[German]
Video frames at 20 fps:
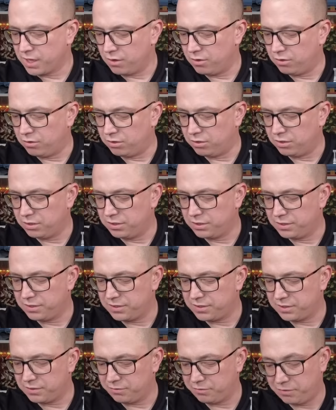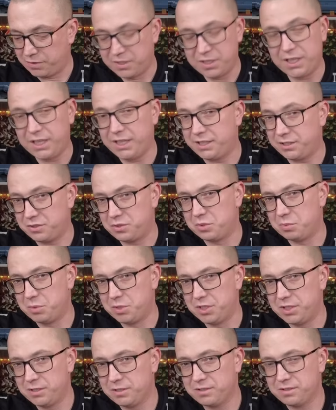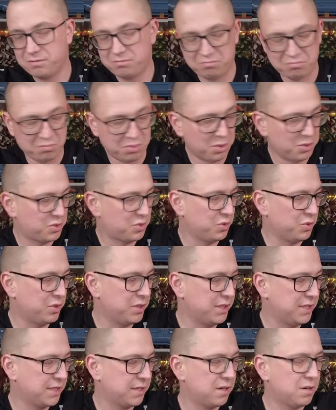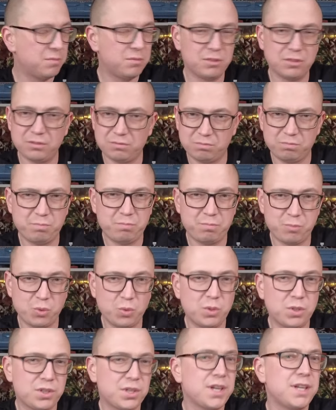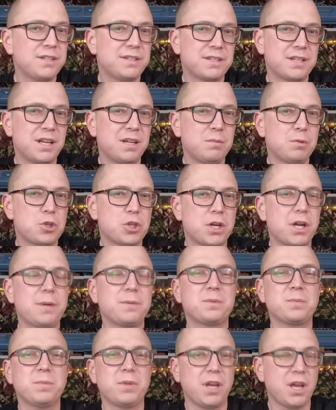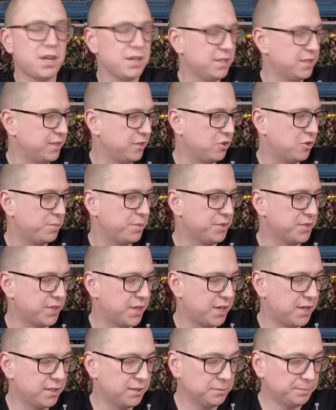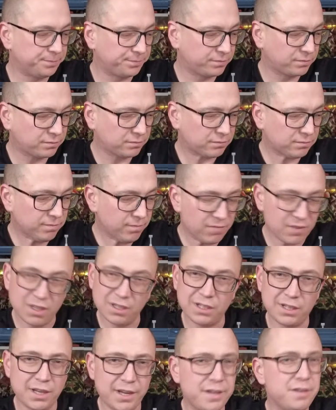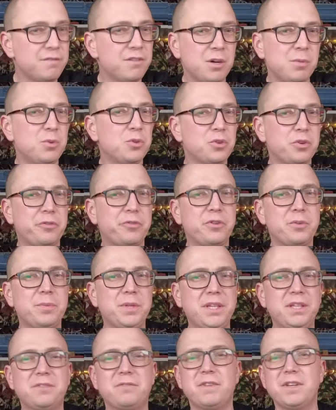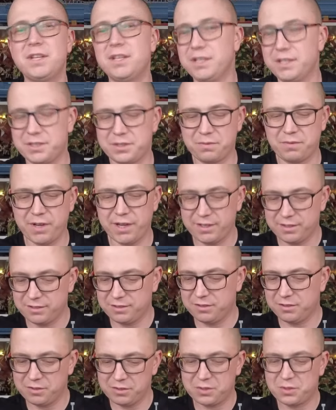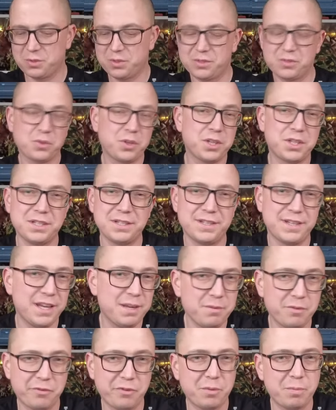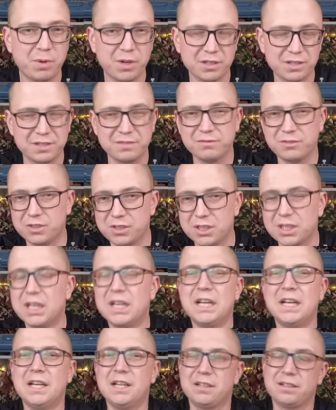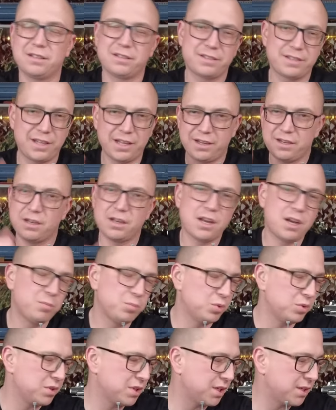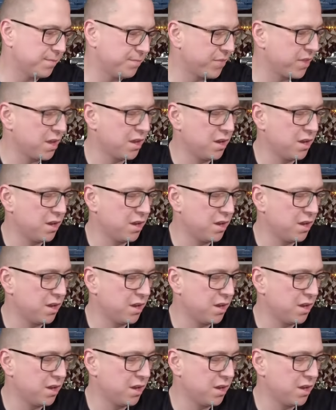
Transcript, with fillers: Und finde ich zumindest persönlich, aber beurteilt selber, schreibt es mir gerne in die Kommentare. Kleine Werbung noch für mich, wenn ihr nichts weiter zu solchen Themen verpassen wollt, lasst gerne ein Abo da